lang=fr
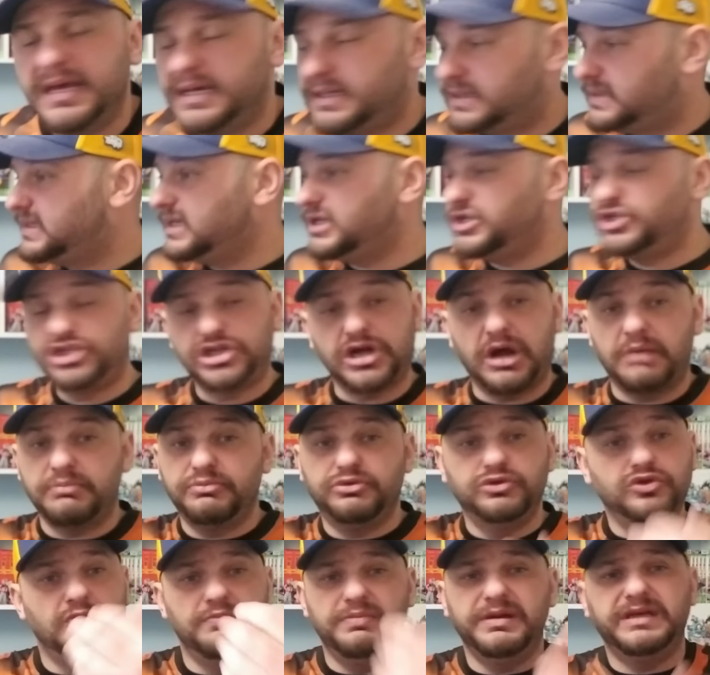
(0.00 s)
Ses
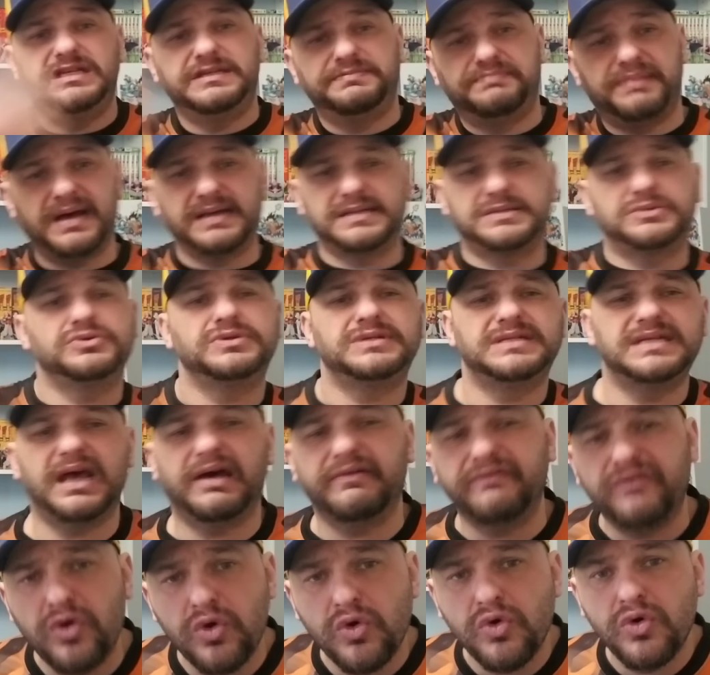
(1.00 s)
jambes n'obéissent pas à son
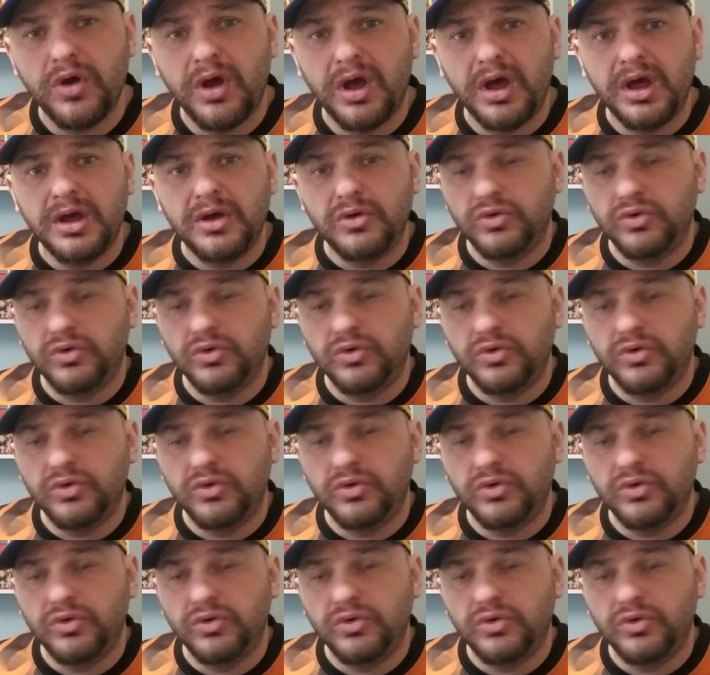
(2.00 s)
cerveau,